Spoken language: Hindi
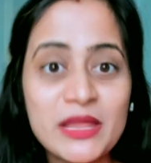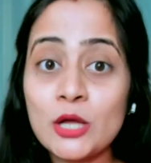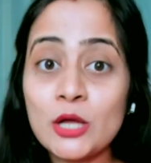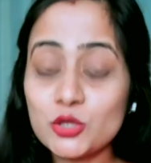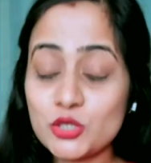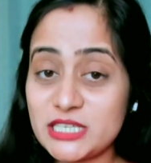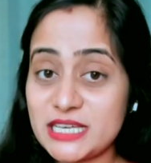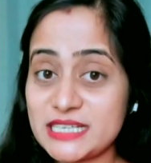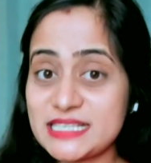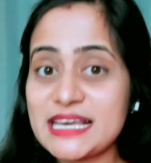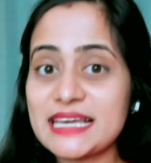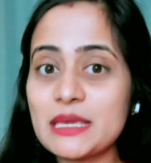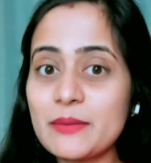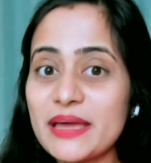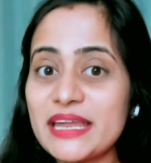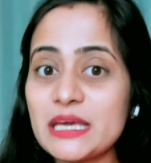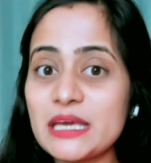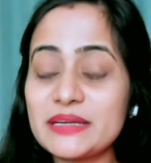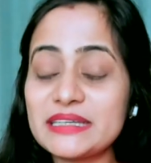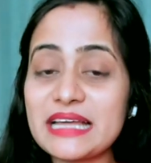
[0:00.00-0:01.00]
तो जैसा कि
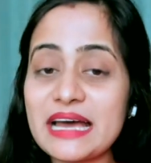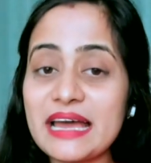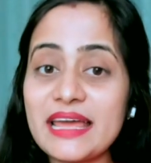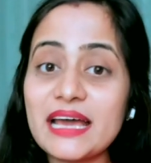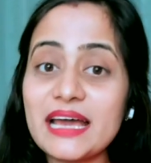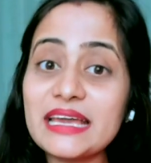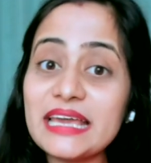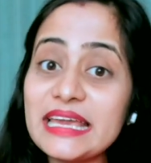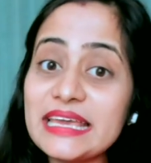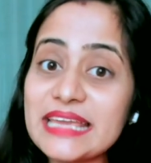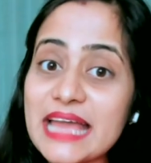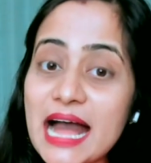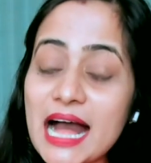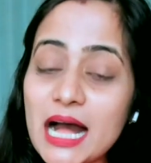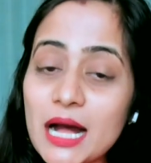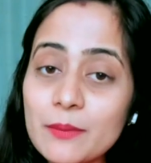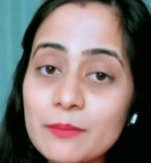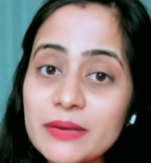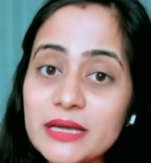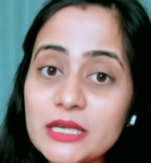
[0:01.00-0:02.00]
मैंने बताया कि
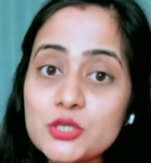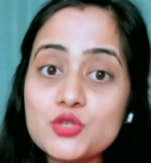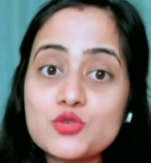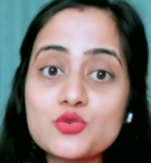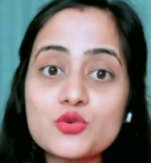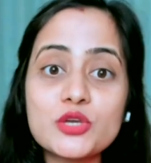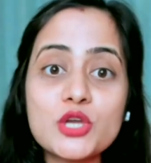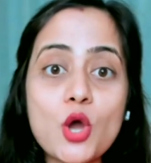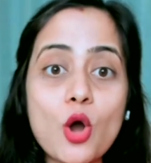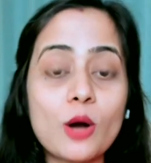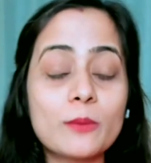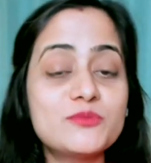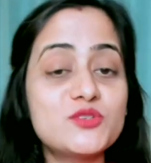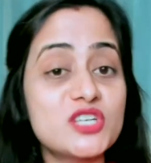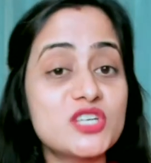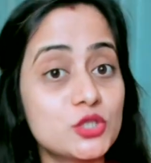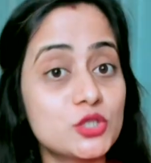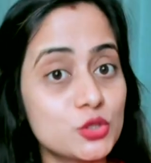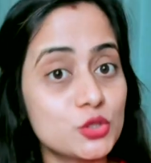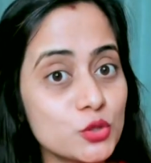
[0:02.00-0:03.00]
यहां पर चूंकि
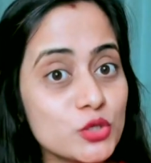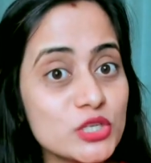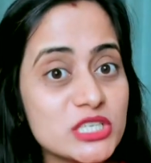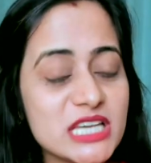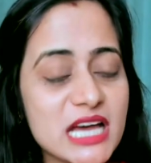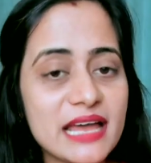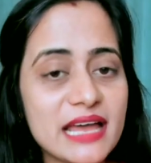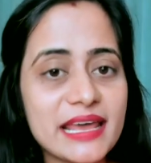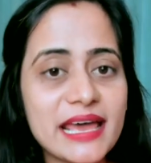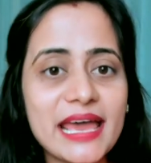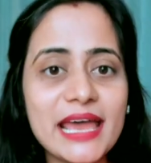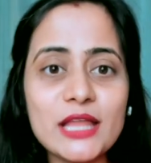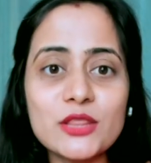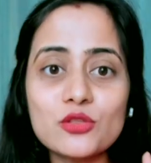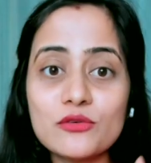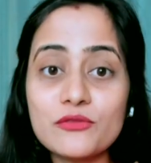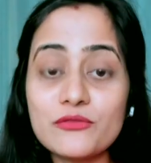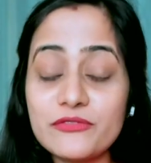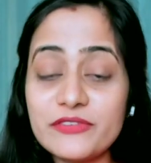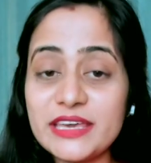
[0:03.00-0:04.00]
ऑब्जेक्ट रुक जा रहा है
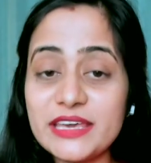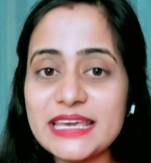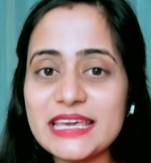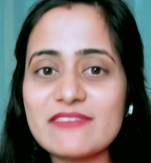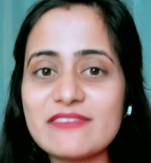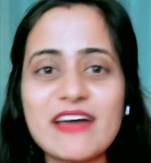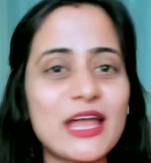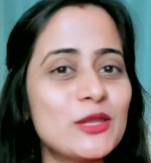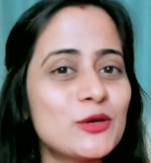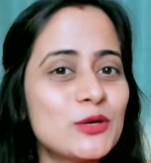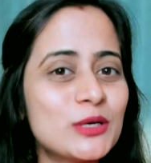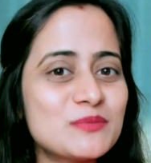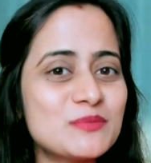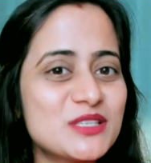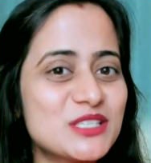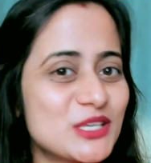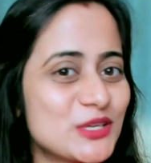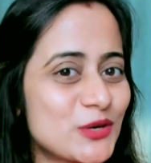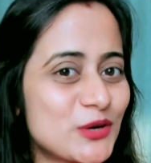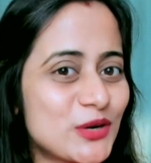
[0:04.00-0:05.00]
तो v की वैल्यू हम
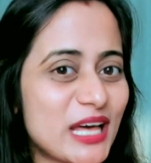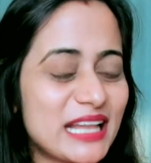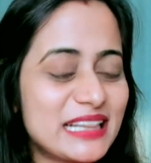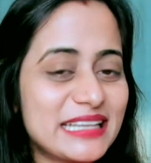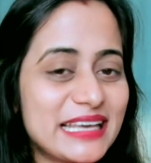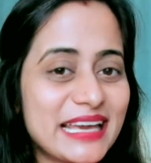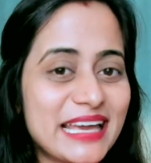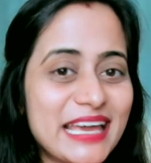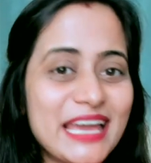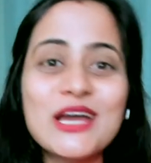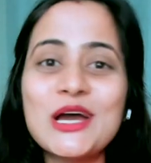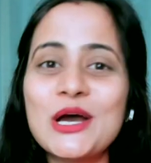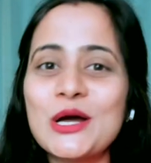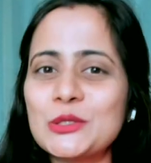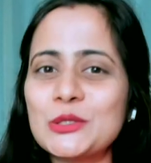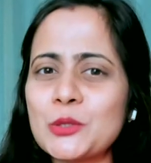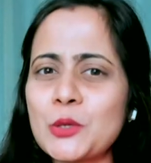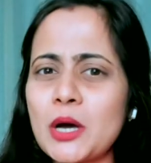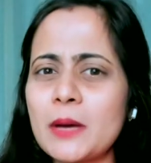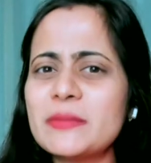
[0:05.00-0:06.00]
जीरो डाल देंगे
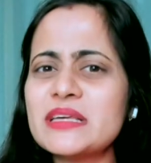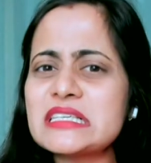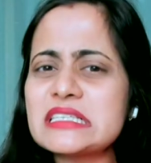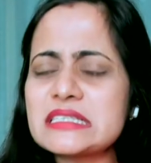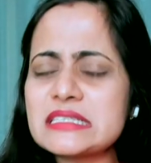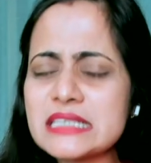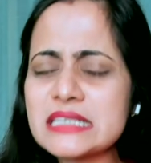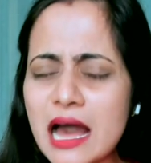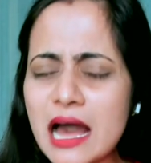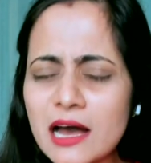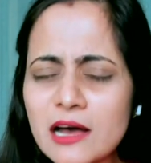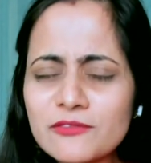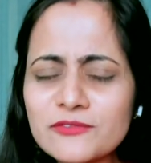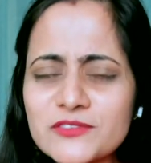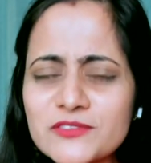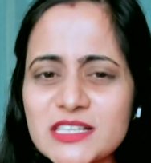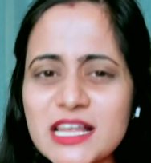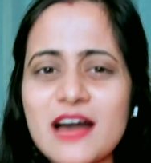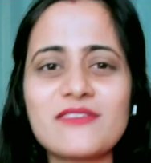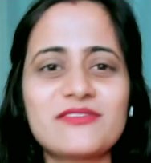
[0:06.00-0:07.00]
तो हमें साफ
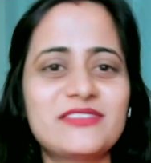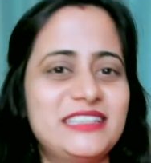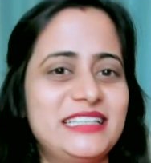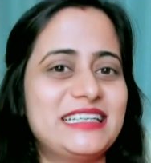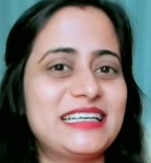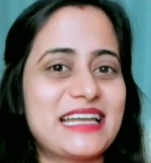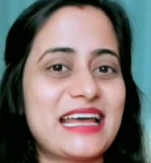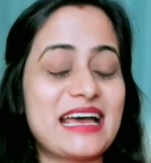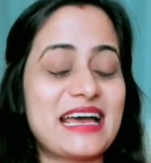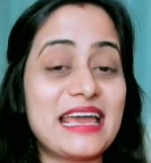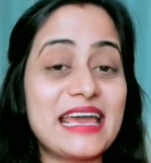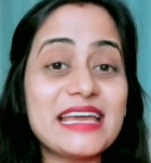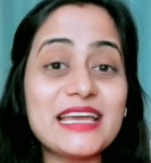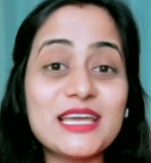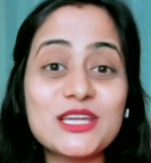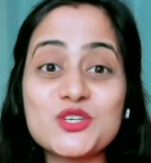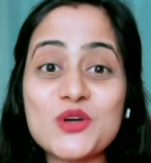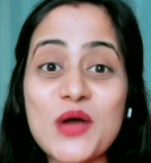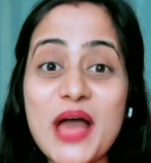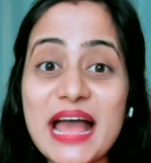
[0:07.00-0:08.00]
साफ दिख रहा है कि
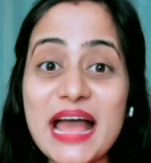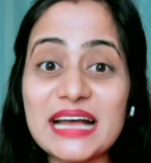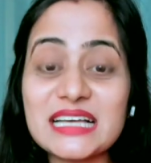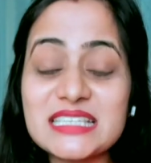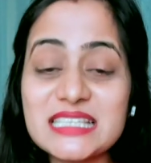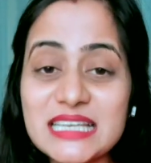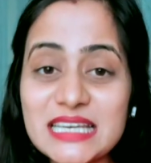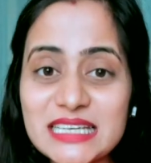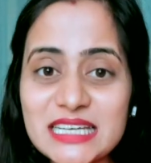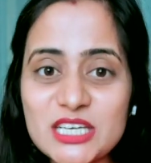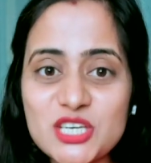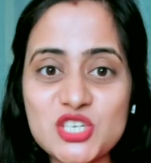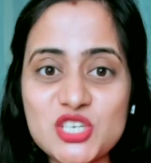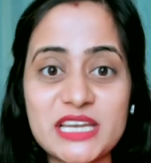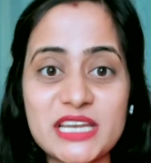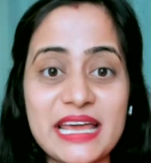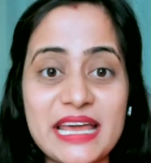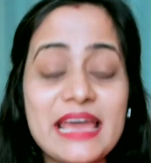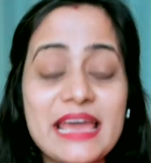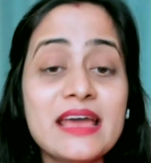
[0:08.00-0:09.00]
जो एक्सेलरेशन
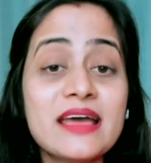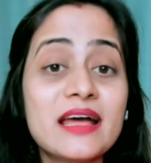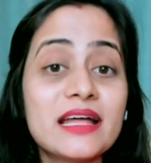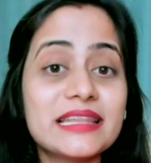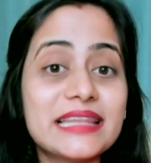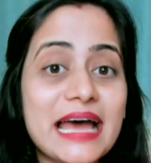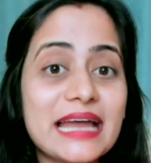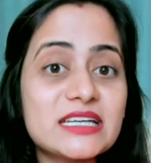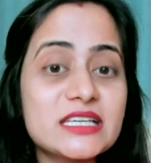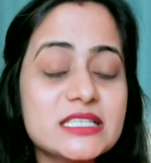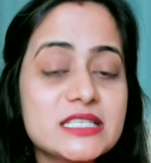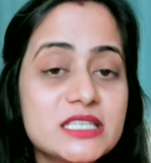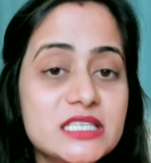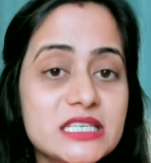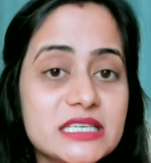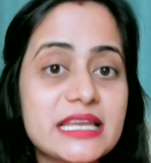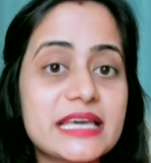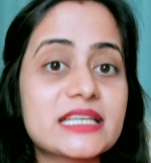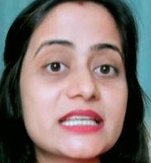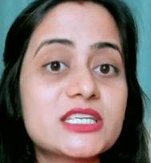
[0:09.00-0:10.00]
है दैट इज
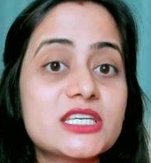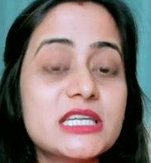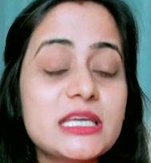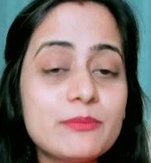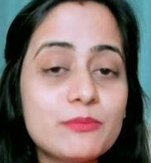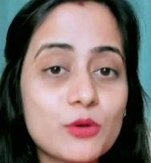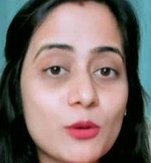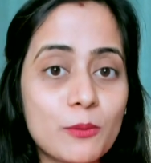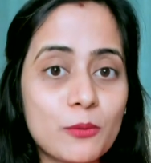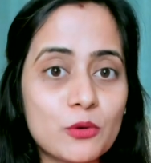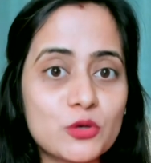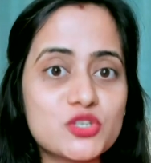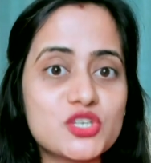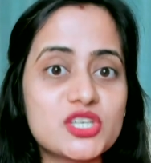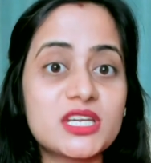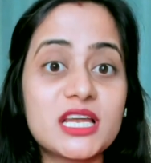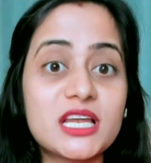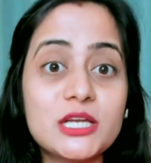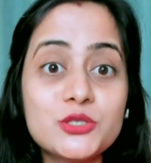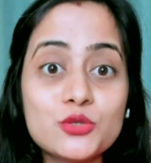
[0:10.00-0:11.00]
डायरेक्टली
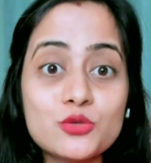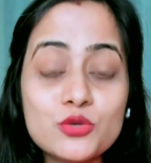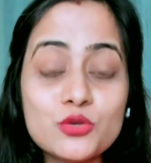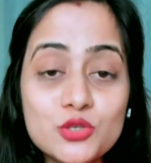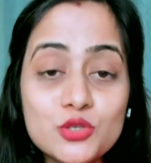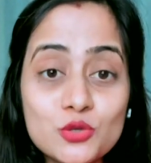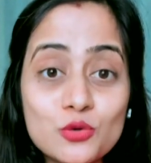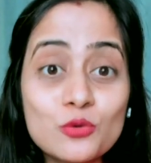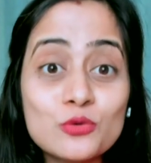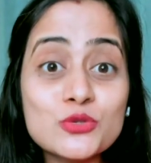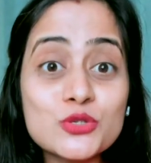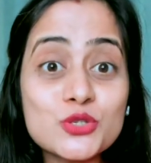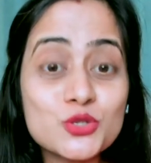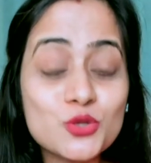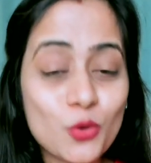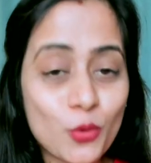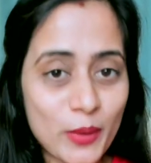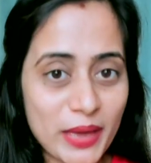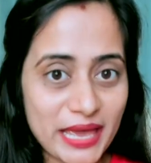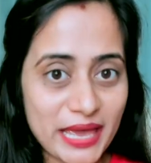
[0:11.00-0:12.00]
प्रोपोर्शनल टू यू
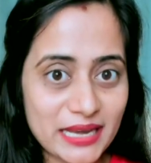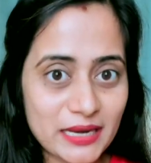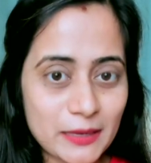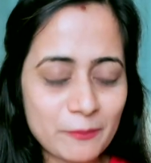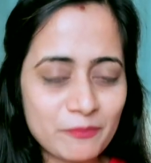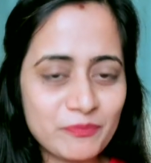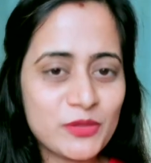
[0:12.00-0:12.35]
स्क्वायर